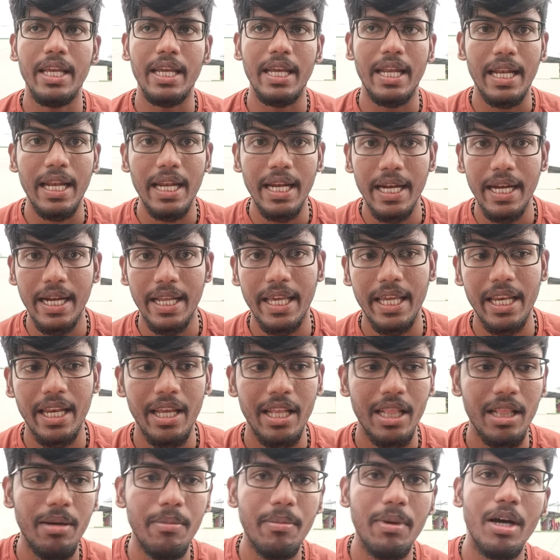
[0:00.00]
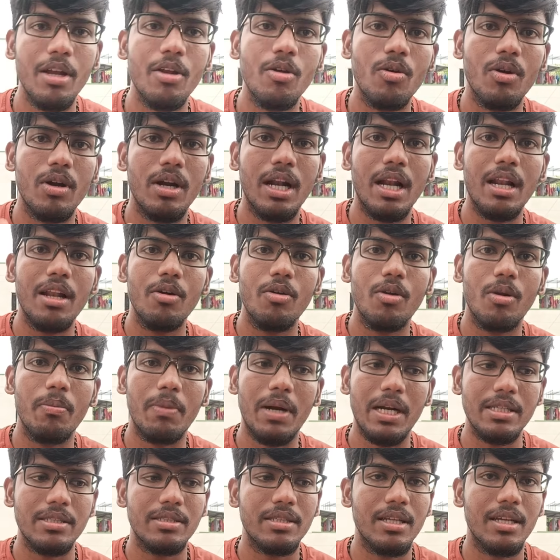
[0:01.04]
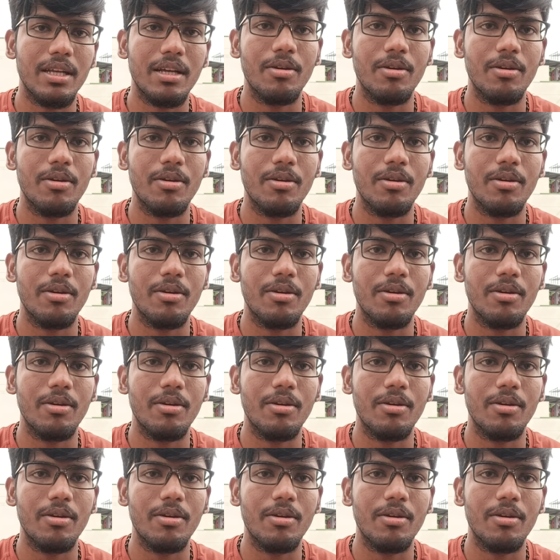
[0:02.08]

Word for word: நீங்கள் என்ன நினைக்கிறீங்க இந்த மாதிரி ஒரு நல்ல ஒரு மனசு